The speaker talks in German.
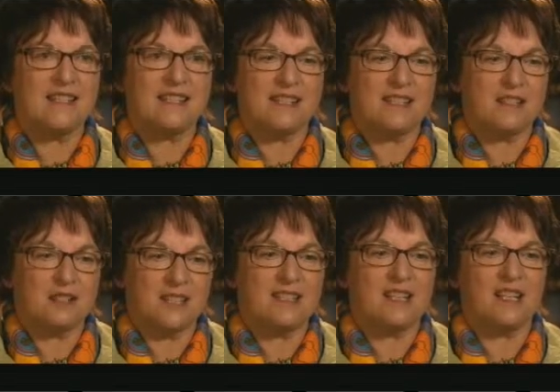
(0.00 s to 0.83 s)
dass dieser
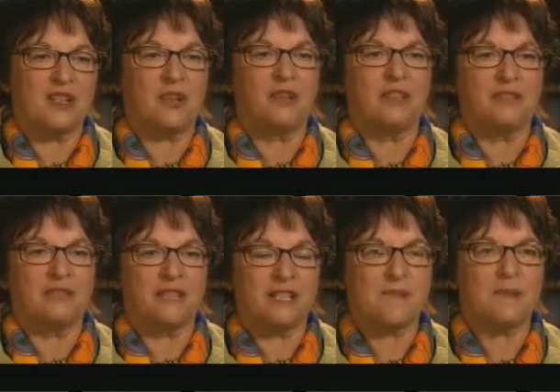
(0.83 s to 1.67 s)
Staat hier eine ordentliche
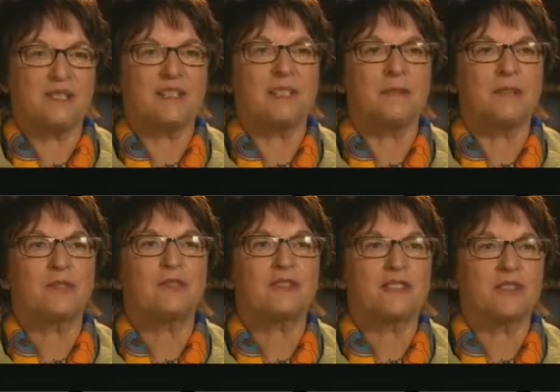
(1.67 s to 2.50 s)
Finanzpolitik
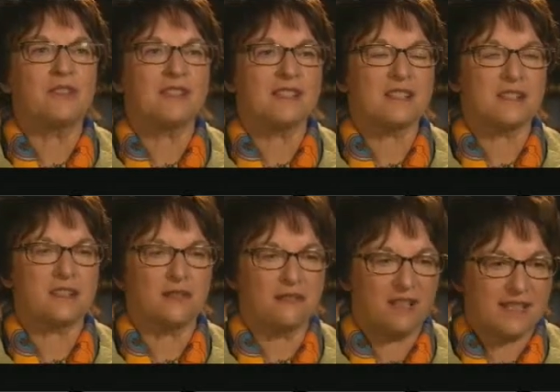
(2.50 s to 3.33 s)
macht und sie können sich
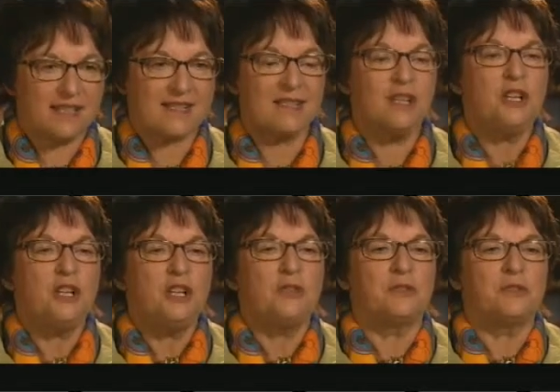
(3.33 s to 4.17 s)
darauf verlassen.
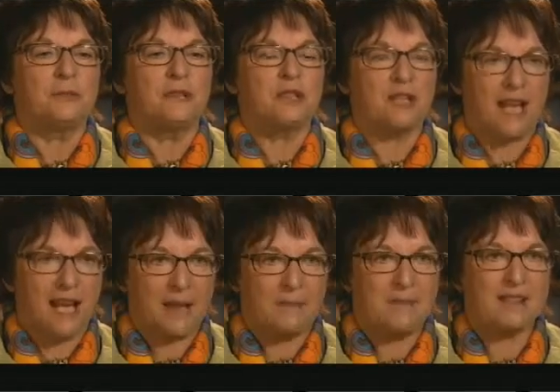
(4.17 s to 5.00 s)
Und die Menschen
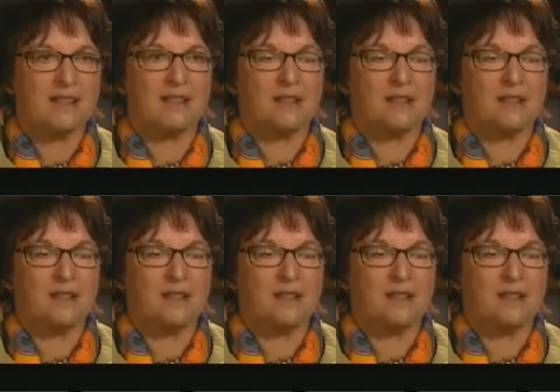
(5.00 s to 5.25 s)
haben sich